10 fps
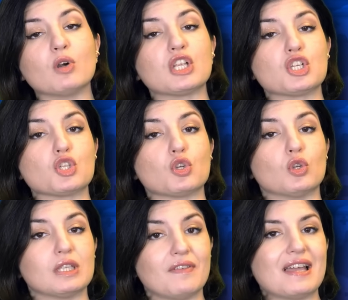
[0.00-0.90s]
che ci
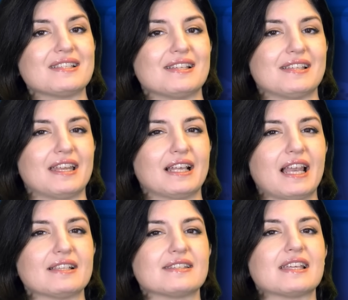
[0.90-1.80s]
sono diverse serie
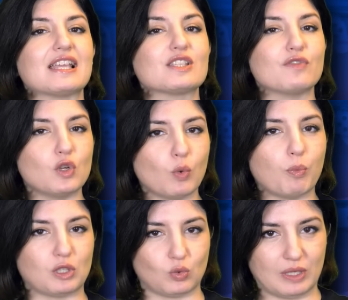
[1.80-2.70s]
classiche in
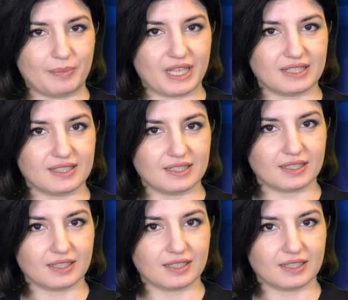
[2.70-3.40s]
sviluppo attualmente.